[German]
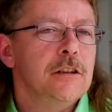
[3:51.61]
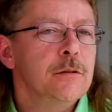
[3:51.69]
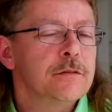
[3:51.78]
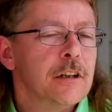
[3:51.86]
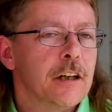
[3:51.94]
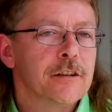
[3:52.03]

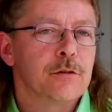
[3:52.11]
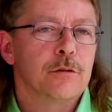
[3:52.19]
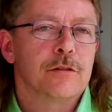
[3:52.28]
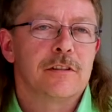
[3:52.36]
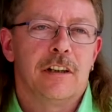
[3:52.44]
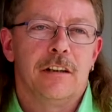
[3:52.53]
Hilfsleistungen
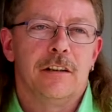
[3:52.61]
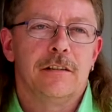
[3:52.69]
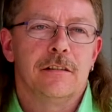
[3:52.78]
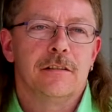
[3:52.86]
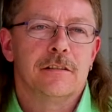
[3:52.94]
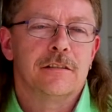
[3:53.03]
zu
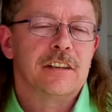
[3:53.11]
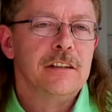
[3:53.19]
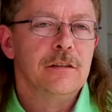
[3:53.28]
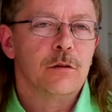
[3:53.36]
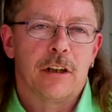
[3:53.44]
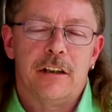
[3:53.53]
zahlen
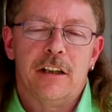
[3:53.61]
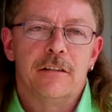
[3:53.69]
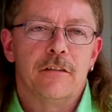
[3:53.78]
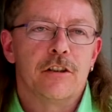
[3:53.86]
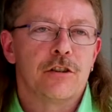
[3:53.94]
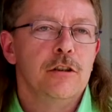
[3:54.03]
sind oder
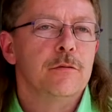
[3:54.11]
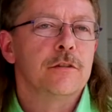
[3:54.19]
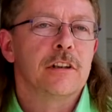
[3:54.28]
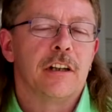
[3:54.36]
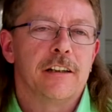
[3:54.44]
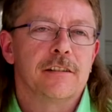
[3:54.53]
irgendwelche Hilfe
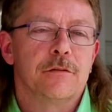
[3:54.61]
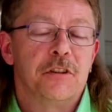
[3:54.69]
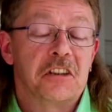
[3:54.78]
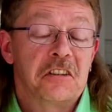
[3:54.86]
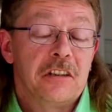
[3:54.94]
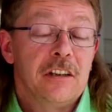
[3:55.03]
geleistet
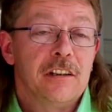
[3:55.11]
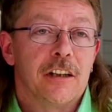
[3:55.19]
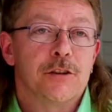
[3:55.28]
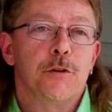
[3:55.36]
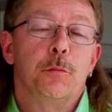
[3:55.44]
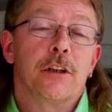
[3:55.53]
wird,
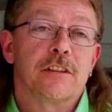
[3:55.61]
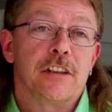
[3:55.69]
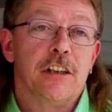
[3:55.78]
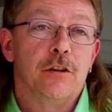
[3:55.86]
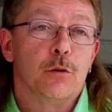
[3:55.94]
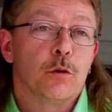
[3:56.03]
das wird man sehen.